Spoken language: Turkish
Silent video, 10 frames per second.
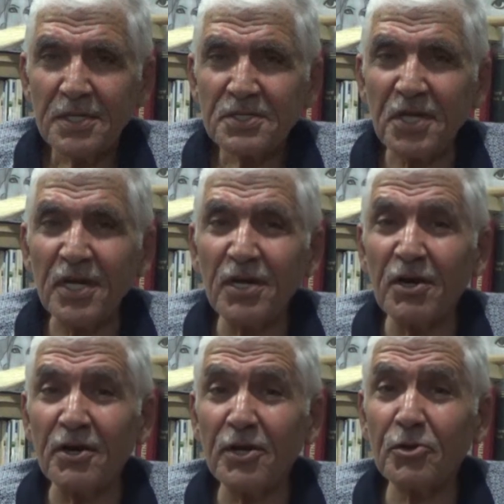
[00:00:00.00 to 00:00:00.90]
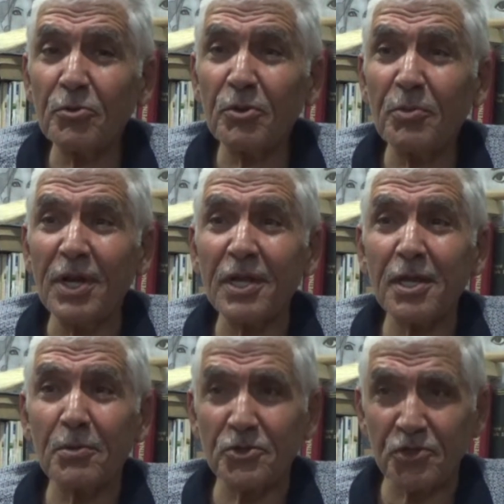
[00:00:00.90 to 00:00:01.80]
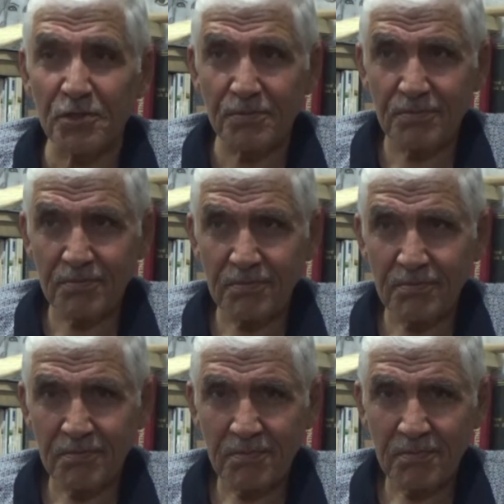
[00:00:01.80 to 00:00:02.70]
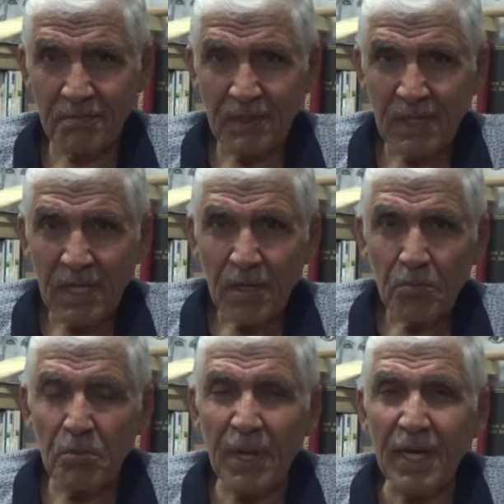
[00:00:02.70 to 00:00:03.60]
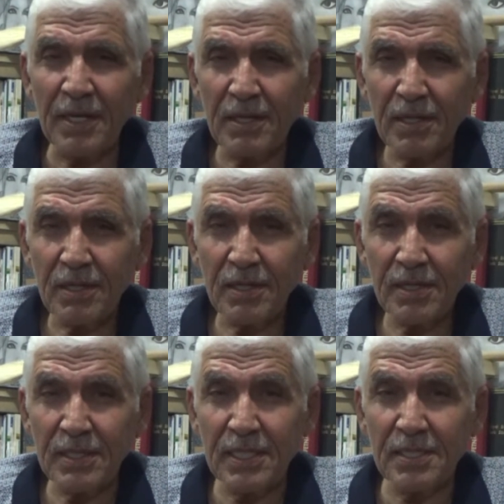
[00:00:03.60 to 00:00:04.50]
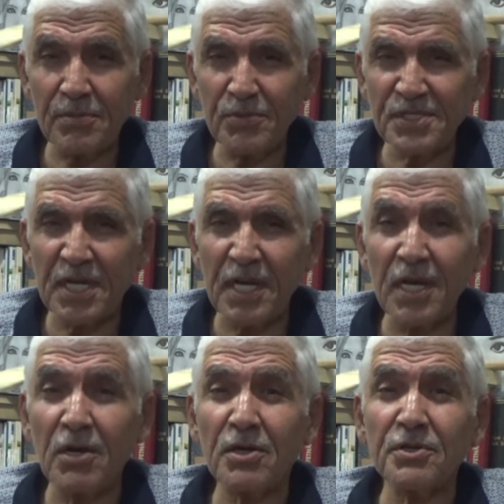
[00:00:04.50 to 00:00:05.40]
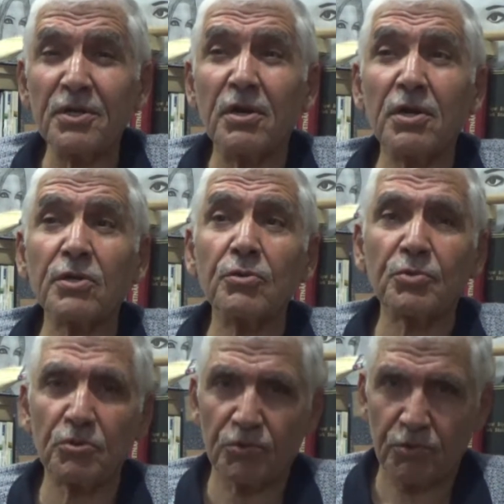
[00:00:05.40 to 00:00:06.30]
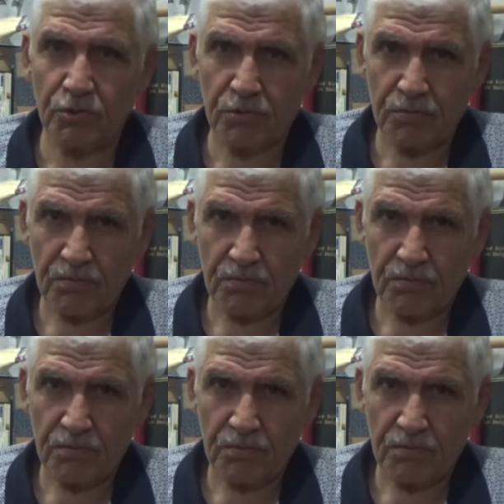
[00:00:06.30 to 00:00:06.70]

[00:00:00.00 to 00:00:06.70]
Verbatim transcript: Sayın Karaköprü Belediye Başkanı, ben 20 seneye yakındır Karaköprü'de oturuyorum.